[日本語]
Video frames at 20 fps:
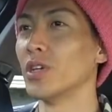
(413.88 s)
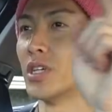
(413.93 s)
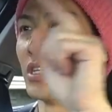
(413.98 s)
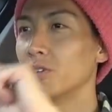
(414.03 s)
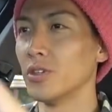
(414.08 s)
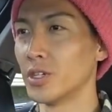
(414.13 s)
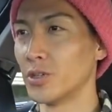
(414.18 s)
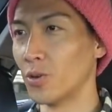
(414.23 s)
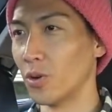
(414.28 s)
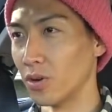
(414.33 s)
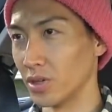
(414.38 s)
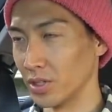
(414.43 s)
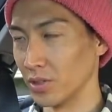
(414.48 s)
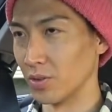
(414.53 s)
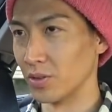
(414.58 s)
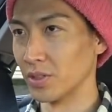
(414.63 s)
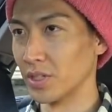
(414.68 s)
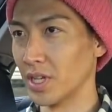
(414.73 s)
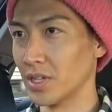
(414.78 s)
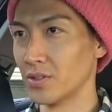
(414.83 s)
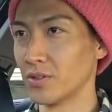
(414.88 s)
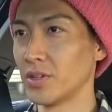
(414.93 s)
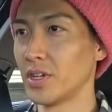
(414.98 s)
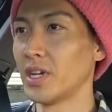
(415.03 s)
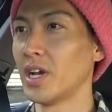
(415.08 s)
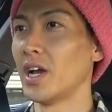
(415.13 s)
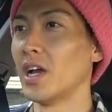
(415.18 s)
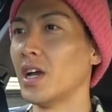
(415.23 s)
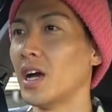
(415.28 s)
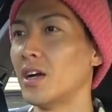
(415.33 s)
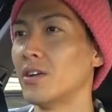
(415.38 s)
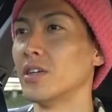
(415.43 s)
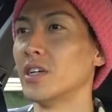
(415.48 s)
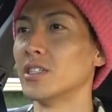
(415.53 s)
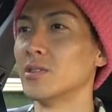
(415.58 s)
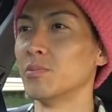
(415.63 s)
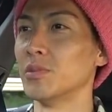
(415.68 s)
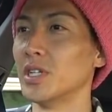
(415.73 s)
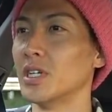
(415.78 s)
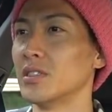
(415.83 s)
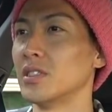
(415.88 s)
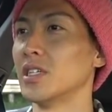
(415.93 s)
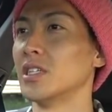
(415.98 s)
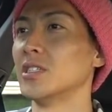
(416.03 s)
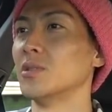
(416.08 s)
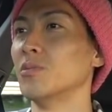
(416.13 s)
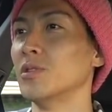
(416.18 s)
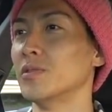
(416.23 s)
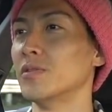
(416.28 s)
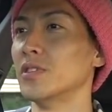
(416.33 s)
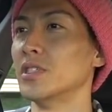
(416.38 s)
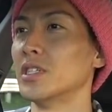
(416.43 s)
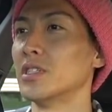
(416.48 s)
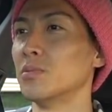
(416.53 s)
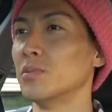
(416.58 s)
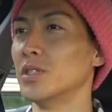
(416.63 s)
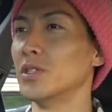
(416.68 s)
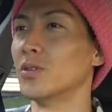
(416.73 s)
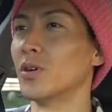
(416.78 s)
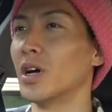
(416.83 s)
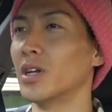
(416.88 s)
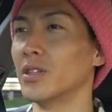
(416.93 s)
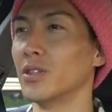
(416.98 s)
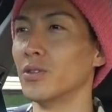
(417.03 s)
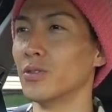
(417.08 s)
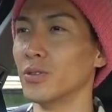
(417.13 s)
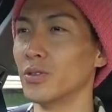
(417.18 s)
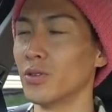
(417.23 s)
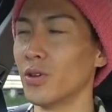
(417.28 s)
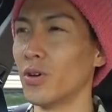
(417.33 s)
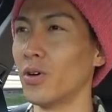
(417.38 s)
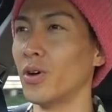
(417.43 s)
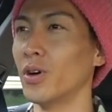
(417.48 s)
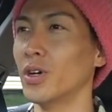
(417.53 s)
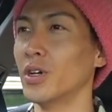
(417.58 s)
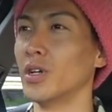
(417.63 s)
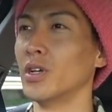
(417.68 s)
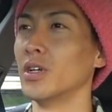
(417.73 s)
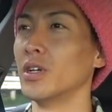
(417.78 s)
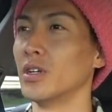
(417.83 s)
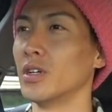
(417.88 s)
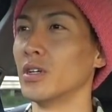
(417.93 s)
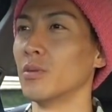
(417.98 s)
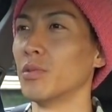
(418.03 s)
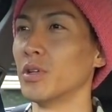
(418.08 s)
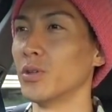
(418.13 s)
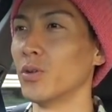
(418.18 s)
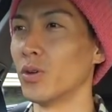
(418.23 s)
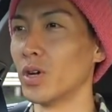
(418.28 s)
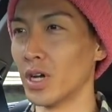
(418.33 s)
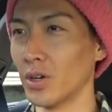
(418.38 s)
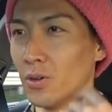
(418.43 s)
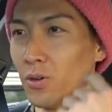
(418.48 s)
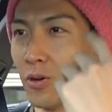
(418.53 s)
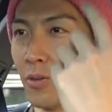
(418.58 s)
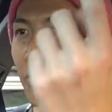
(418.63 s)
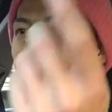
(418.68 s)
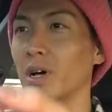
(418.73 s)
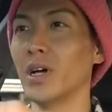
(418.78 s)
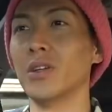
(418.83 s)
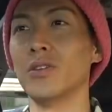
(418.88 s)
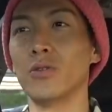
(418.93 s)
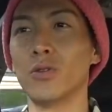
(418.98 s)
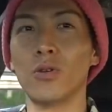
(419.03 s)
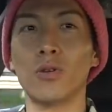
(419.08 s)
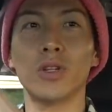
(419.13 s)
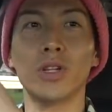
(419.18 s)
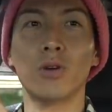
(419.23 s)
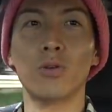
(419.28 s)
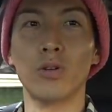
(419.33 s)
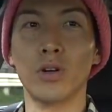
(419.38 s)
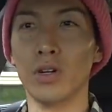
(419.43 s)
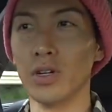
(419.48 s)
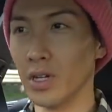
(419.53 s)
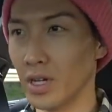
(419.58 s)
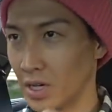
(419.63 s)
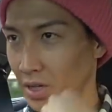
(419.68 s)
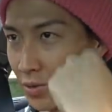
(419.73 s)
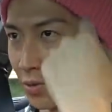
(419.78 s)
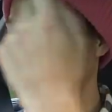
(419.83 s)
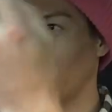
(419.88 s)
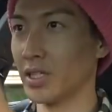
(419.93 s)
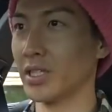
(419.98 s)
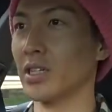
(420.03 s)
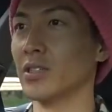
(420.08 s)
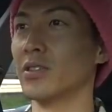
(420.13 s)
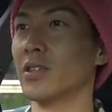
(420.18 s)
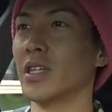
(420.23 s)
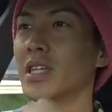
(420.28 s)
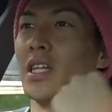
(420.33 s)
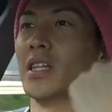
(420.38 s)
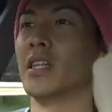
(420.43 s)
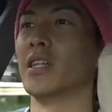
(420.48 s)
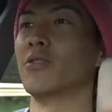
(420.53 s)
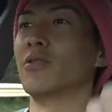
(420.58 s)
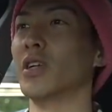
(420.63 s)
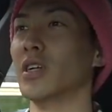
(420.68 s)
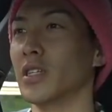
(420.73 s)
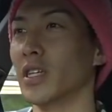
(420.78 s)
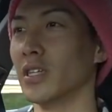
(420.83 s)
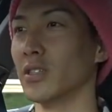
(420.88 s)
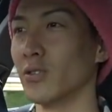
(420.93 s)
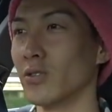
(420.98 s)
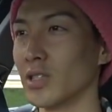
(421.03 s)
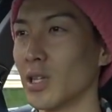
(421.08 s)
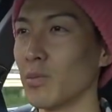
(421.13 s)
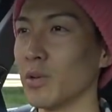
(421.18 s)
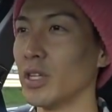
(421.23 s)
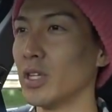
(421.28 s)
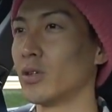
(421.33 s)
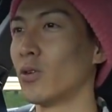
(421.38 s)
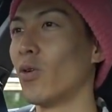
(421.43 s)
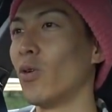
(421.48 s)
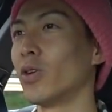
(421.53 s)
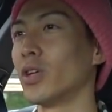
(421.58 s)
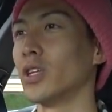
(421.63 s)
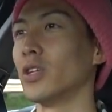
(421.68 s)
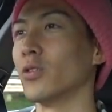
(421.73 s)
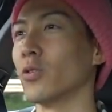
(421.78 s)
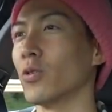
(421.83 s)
行きの飛行機乗って、それ以外春休み夏休み冬休みとかっていうと、どっかヨーロッパ旅行で親父が連れてってくれて、そのために飛行機に